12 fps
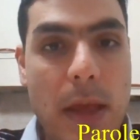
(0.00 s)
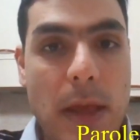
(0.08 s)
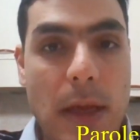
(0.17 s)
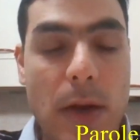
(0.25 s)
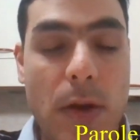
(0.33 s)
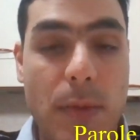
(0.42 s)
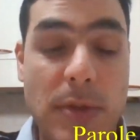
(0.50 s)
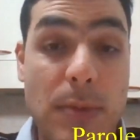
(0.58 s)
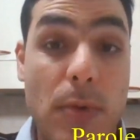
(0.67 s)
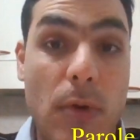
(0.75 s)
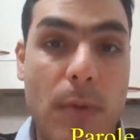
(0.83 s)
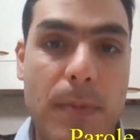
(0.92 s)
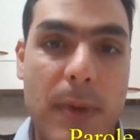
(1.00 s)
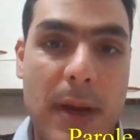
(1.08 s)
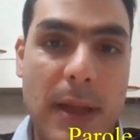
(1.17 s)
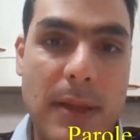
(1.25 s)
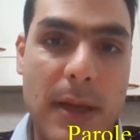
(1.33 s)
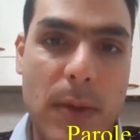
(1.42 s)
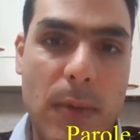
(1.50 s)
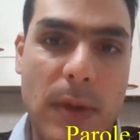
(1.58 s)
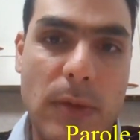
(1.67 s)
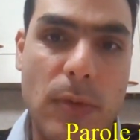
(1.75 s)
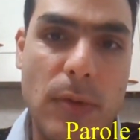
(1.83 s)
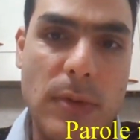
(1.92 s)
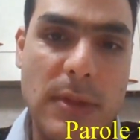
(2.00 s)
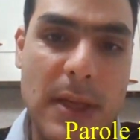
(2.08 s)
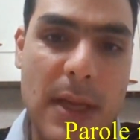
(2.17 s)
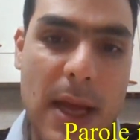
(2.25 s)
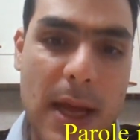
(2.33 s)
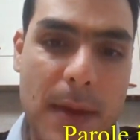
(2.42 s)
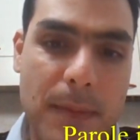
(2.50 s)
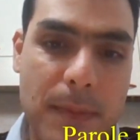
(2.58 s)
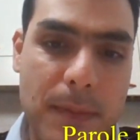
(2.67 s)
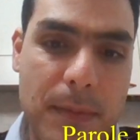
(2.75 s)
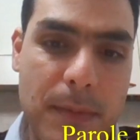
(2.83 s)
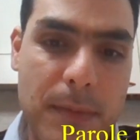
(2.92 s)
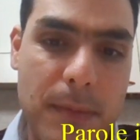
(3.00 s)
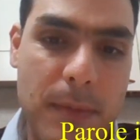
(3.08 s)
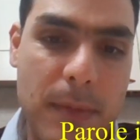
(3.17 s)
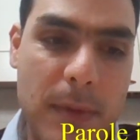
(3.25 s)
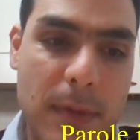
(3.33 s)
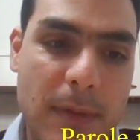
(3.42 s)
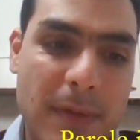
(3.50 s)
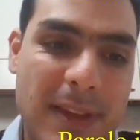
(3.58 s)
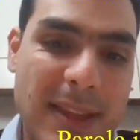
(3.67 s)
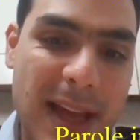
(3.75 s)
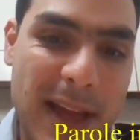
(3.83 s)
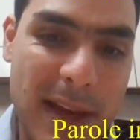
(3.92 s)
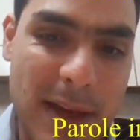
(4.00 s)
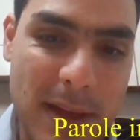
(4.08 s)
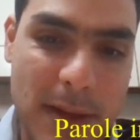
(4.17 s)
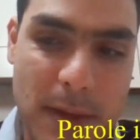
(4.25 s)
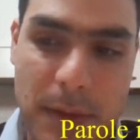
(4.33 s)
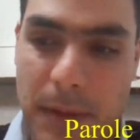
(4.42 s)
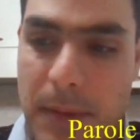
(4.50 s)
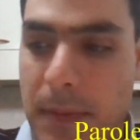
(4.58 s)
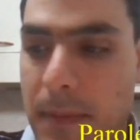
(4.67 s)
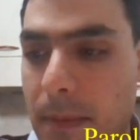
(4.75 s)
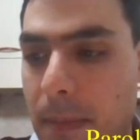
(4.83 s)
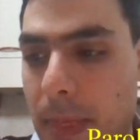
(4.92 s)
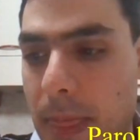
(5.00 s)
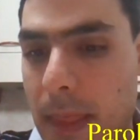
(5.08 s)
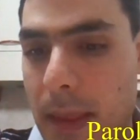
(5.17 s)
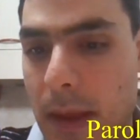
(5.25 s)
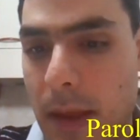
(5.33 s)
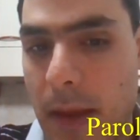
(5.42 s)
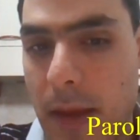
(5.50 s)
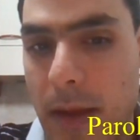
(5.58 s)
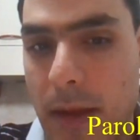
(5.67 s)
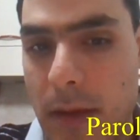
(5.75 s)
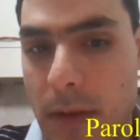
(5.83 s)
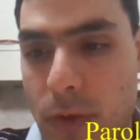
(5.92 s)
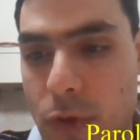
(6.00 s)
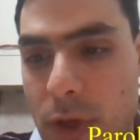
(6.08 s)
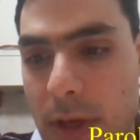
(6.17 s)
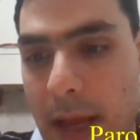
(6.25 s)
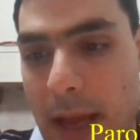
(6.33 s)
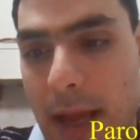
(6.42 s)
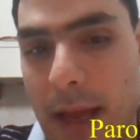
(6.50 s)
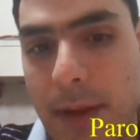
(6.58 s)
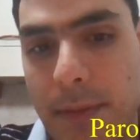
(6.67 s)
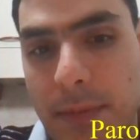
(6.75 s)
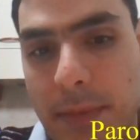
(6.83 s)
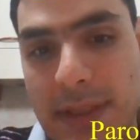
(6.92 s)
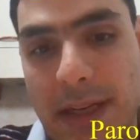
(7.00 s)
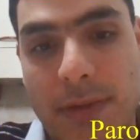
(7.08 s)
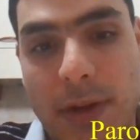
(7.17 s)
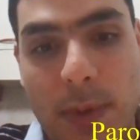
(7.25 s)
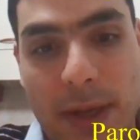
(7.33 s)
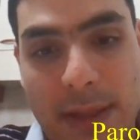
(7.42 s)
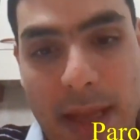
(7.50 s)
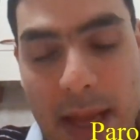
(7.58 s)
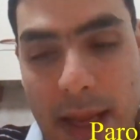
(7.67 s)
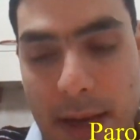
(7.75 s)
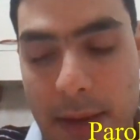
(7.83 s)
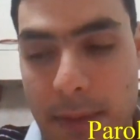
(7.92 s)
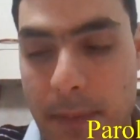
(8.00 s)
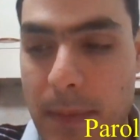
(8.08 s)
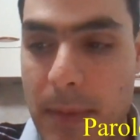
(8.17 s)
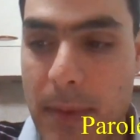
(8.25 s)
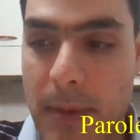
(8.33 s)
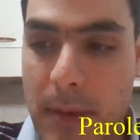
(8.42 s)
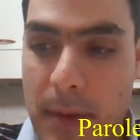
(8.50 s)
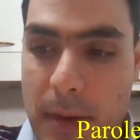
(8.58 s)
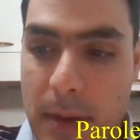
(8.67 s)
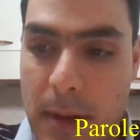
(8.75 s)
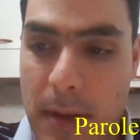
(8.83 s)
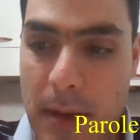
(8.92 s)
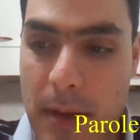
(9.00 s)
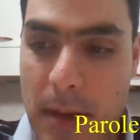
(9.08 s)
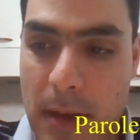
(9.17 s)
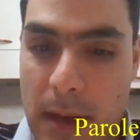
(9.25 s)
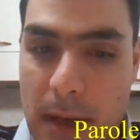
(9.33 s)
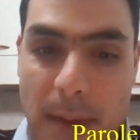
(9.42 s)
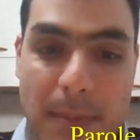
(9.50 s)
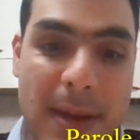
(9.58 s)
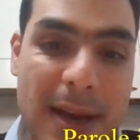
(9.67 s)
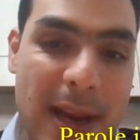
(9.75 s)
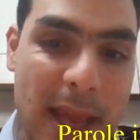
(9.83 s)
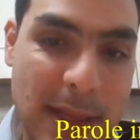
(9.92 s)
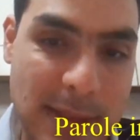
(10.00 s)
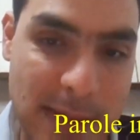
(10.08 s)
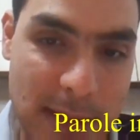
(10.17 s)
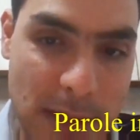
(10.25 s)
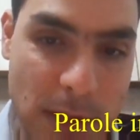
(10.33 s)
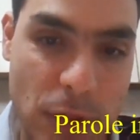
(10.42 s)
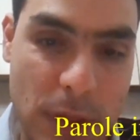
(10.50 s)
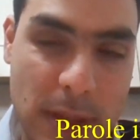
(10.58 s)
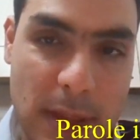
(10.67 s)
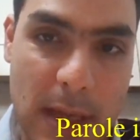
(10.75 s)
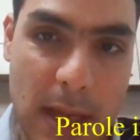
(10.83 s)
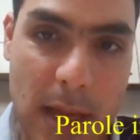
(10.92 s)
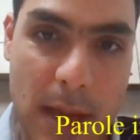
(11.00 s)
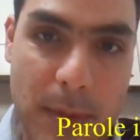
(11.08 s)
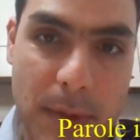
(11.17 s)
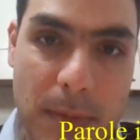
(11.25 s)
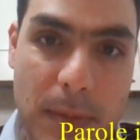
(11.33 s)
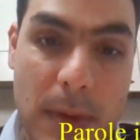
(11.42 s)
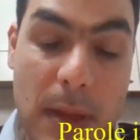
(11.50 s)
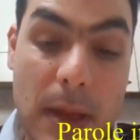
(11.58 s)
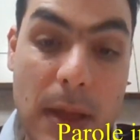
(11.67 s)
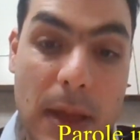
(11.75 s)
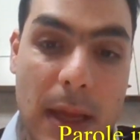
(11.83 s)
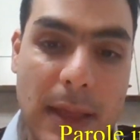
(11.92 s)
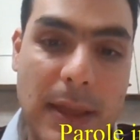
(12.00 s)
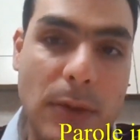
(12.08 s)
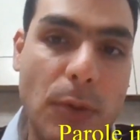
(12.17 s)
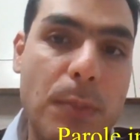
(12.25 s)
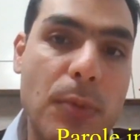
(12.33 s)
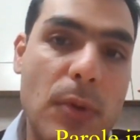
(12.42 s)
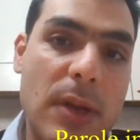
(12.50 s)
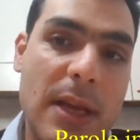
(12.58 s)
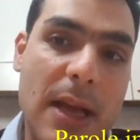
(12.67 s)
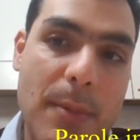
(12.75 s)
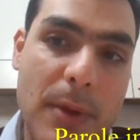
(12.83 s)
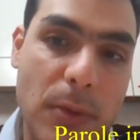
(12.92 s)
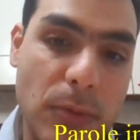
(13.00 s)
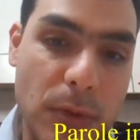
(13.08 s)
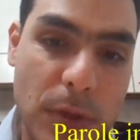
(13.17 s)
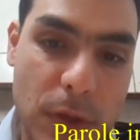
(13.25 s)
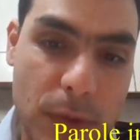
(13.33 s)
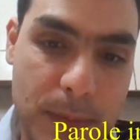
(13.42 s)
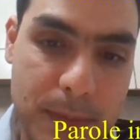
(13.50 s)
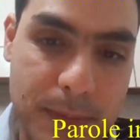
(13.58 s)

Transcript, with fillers: E allora possiamo comprendere quanto sia vitale riuscire a mm, salvaguardare la bellezza di certi legami, e tanto più il legame con Dio.